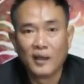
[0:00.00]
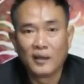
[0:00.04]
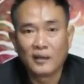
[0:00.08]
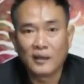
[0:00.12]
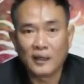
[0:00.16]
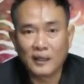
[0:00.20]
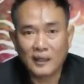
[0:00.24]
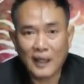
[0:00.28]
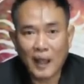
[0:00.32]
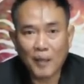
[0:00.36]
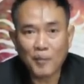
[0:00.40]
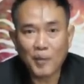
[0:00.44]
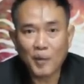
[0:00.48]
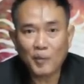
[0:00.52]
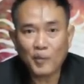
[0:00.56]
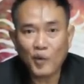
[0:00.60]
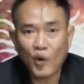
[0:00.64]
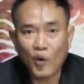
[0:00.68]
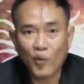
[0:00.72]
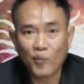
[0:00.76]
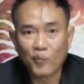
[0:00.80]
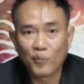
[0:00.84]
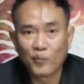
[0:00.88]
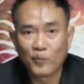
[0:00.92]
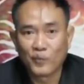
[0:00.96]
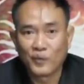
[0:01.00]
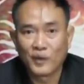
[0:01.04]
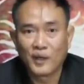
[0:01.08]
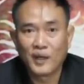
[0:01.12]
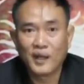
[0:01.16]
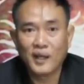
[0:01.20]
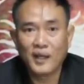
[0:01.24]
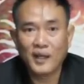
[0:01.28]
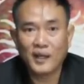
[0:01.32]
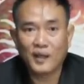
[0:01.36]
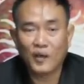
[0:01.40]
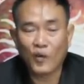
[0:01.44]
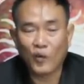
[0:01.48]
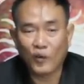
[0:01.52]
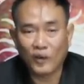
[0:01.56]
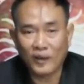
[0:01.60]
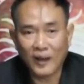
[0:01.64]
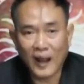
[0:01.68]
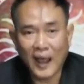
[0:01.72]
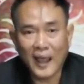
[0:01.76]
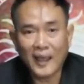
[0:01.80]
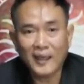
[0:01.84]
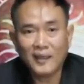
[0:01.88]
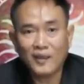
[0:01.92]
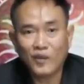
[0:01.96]
ติดตามรับชมที่กด
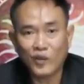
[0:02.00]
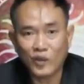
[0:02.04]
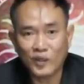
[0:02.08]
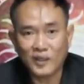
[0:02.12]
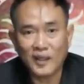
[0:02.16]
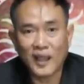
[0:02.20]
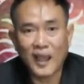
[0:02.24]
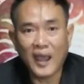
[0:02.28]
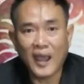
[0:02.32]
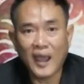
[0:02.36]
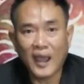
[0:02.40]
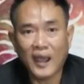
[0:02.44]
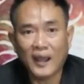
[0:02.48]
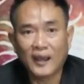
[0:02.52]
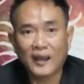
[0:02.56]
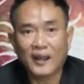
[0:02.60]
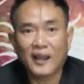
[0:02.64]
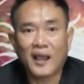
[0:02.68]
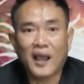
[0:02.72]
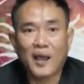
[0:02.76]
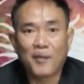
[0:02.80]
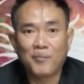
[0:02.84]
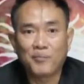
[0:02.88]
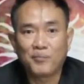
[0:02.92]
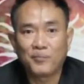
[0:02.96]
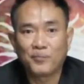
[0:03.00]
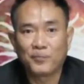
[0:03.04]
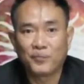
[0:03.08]
ไลค์ กดแชร์นะครับ